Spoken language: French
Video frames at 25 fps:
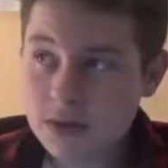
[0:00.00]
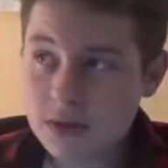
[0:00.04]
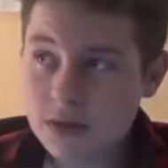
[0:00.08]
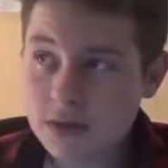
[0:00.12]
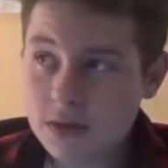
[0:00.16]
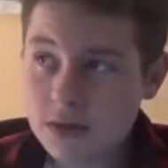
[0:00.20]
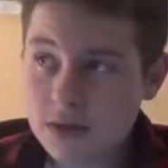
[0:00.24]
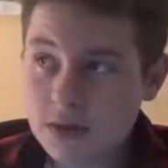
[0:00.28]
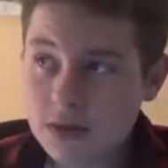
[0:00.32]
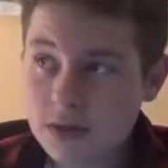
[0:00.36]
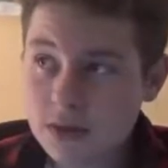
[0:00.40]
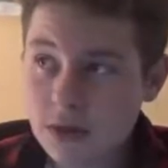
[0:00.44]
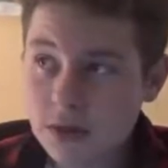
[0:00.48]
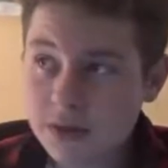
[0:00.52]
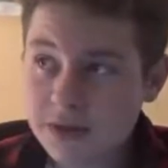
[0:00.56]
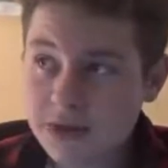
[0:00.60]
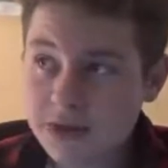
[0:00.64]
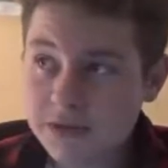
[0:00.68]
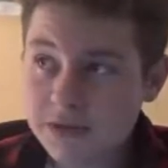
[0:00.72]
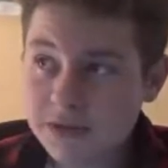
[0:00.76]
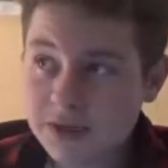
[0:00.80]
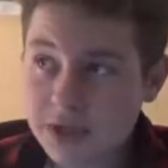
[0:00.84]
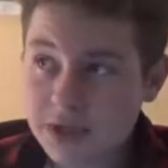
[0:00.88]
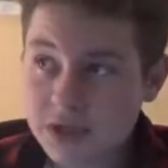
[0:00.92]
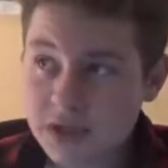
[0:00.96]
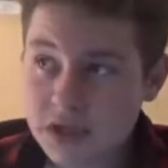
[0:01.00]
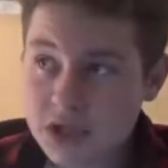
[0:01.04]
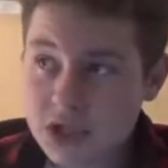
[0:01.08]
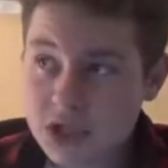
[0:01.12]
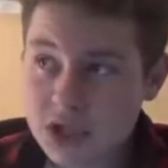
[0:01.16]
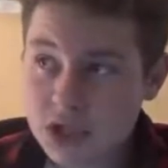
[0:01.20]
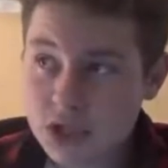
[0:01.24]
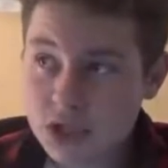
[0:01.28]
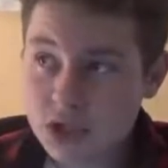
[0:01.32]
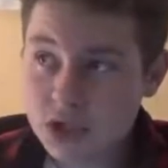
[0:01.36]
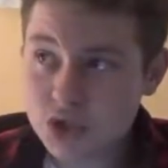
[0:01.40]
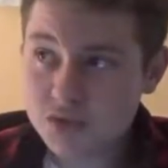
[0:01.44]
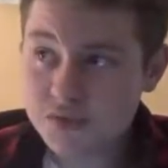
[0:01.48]
Euh, en avril
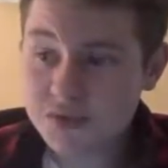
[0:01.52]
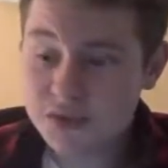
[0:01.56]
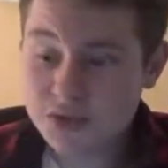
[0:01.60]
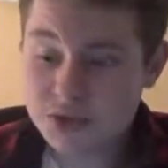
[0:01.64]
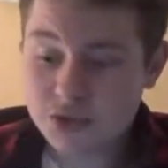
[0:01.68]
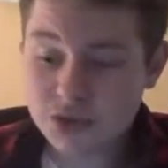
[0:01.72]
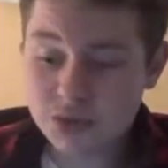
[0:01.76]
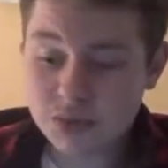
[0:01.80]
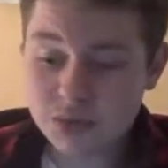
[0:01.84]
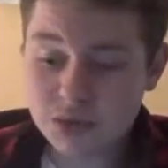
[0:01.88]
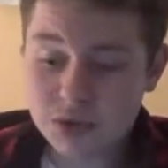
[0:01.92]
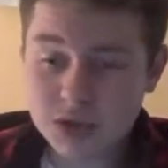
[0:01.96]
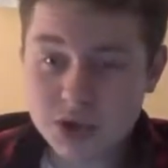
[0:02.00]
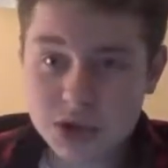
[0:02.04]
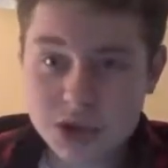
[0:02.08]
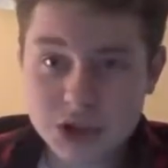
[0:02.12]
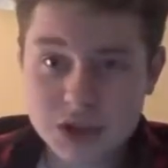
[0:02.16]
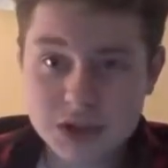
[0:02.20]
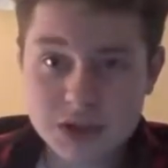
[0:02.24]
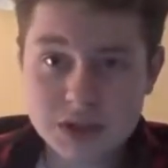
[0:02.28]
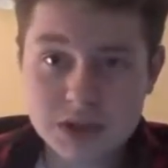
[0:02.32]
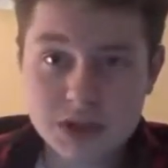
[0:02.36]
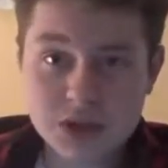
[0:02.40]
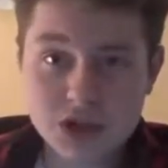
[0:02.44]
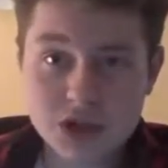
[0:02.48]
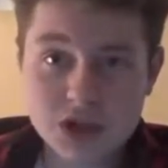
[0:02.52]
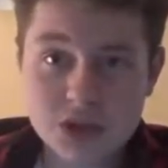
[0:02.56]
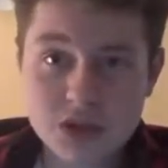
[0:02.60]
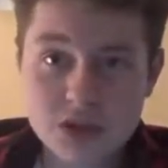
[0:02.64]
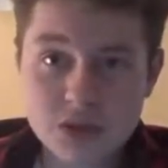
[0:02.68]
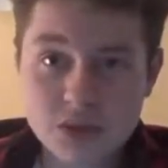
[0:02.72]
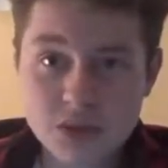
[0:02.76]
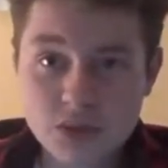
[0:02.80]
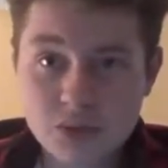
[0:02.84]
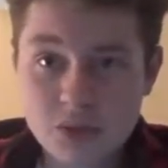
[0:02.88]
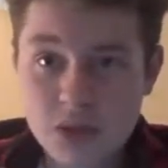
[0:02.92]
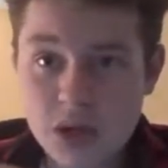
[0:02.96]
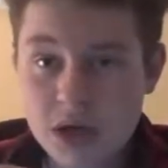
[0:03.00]
déjà, je vais sûrement acheter déjà,
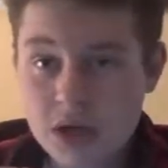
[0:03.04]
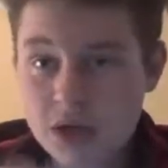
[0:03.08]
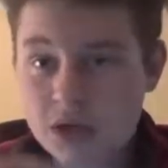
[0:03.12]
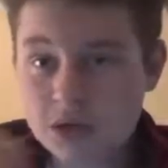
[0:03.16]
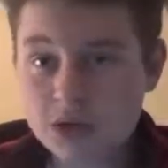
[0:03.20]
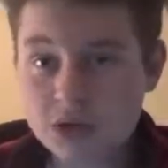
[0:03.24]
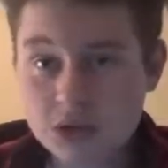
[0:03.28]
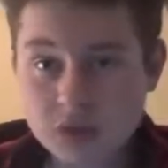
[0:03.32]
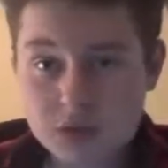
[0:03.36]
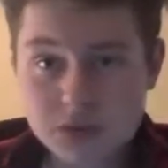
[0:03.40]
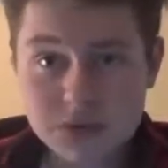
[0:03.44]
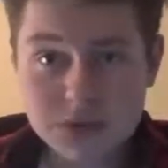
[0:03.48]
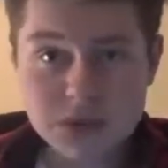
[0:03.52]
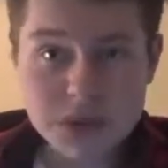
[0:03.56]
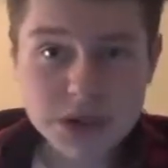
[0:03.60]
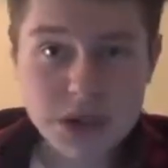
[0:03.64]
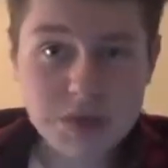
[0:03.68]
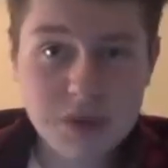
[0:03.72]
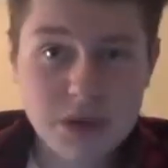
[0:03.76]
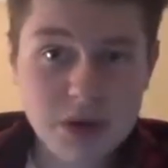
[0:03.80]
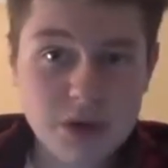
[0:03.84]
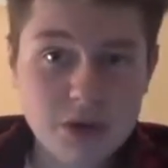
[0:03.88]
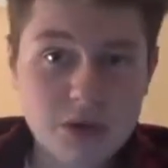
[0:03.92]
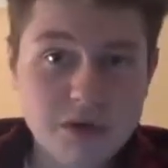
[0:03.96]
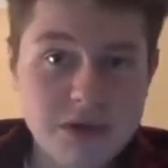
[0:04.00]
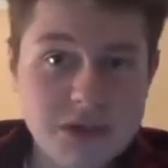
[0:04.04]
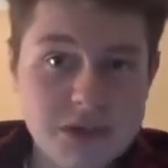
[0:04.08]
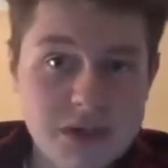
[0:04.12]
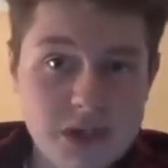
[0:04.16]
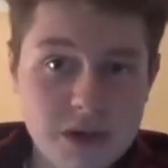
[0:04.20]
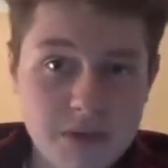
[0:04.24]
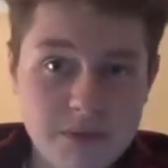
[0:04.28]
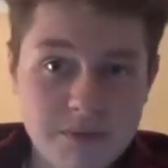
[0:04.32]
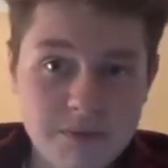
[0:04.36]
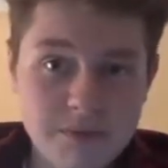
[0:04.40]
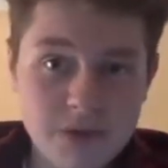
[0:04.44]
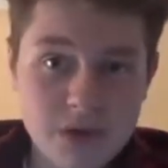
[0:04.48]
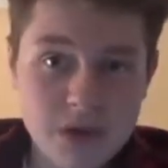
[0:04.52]
euh, bah là, déjà mercredi là.
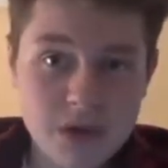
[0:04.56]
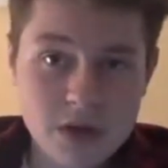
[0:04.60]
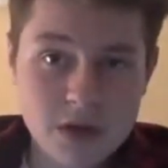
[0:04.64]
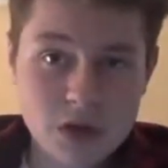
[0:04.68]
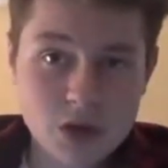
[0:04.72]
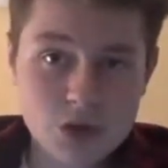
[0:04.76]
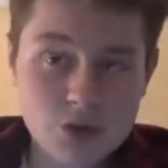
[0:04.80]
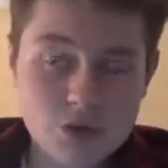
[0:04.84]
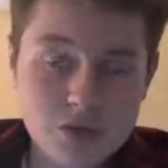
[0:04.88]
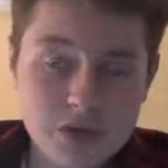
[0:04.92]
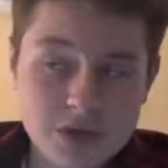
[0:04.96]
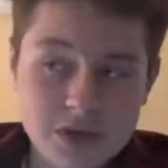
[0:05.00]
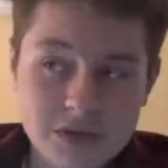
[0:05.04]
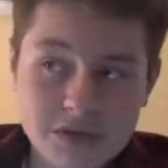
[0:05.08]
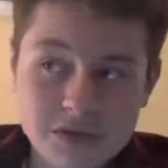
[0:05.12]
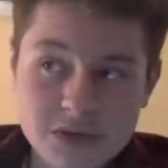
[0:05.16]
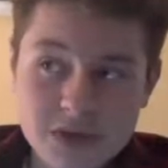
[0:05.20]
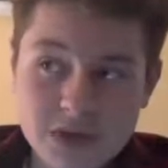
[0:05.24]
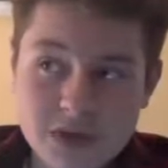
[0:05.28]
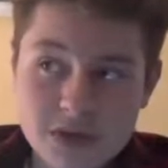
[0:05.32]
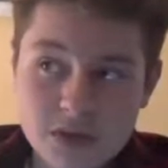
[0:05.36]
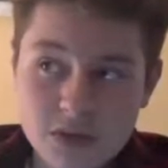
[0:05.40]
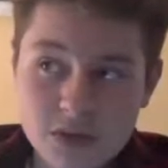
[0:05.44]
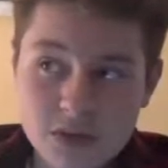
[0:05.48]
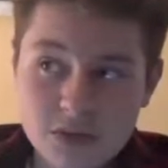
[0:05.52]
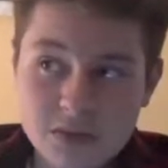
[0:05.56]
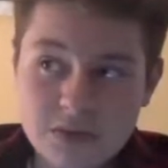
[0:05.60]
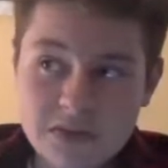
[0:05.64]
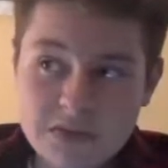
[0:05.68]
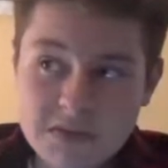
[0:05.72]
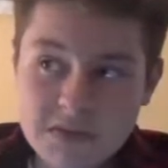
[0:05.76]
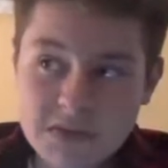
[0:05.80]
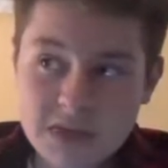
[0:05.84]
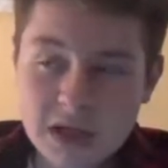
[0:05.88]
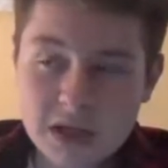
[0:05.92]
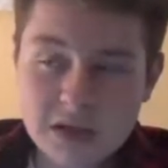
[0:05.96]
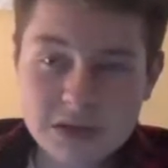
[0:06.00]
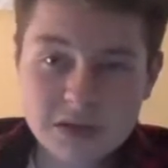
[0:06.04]
Je vous ferai une vidéo.
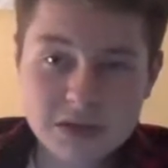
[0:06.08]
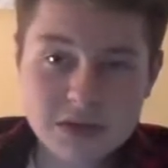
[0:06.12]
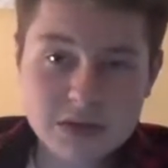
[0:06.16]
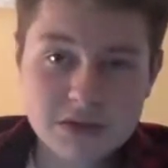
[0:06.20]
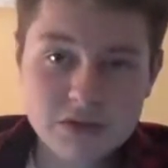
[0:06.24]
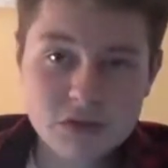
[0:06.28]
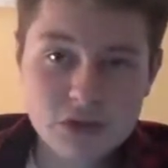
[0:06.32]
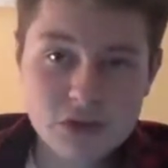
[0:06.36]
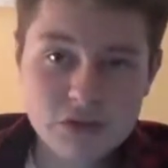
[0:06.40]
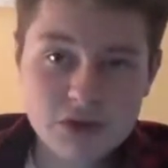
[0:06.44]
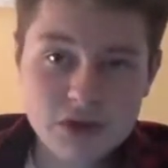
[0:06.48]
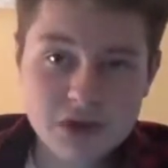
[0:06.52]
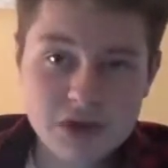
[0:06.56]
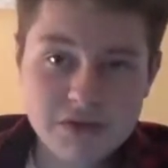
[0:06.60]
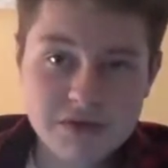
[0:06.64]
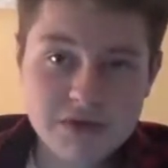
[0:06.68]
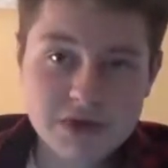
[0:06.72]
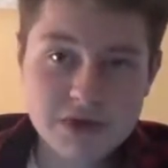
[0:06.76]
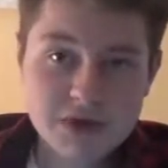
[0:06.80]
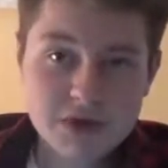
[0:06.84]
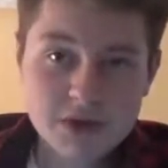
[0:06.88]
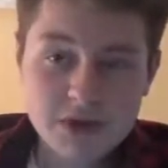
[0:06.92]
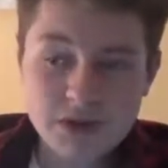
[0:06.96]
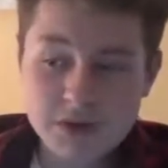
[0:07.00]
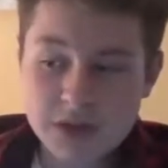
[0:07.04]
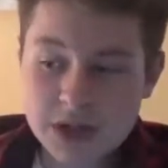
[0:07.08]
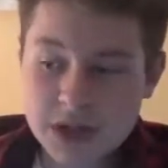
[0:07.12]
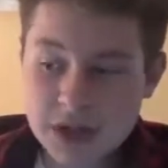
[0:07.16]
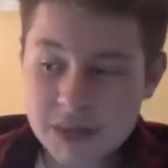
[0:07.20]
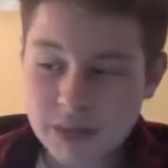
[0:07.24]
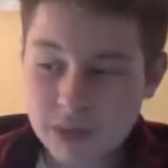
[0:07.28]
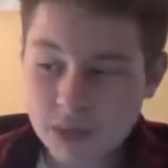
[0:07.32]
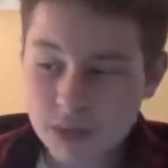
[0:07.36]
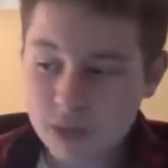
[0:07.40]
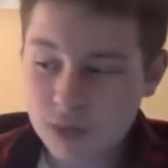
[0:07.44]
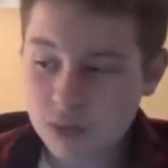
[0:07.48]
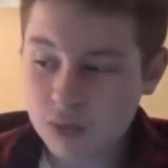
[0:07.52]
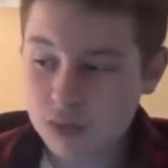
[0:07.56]
Attendez-vous à voir la vidéo. Il y a
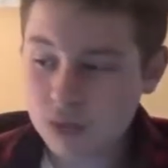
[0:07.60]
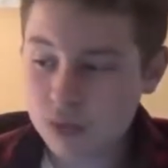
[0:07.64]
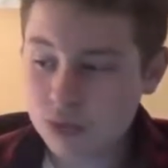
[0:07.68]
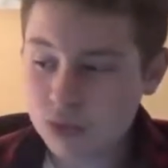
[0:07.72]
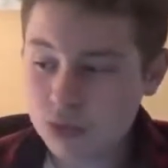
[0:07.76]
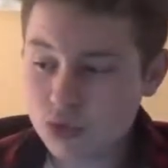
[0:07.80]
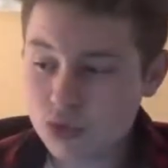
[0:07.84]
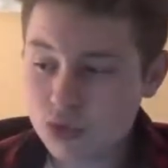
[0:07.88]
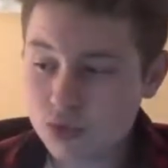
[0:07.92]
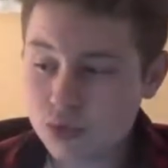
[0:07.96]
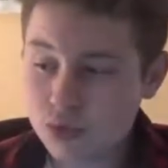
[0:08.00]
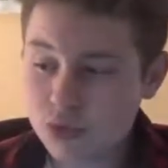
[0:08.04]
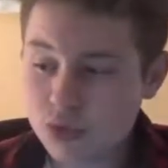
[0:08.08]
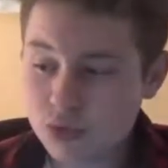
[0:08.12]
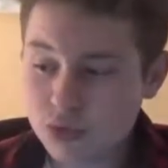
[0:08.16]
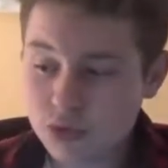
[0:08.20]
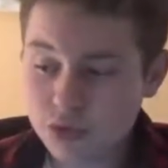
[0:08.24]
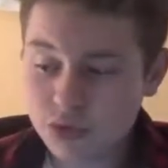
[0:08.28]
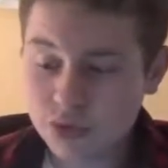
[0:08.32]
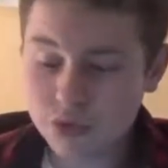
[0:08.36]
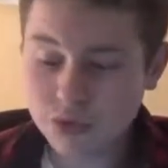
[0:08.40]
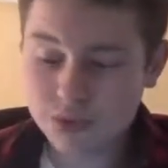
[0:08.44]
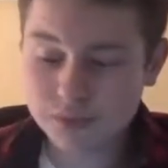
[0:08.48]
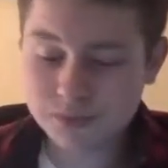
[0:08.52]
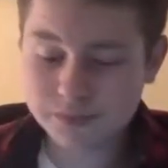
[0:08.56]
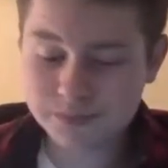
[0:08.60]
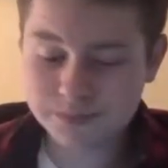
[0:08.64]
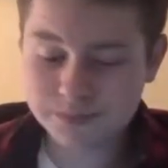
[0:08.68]
mon couple de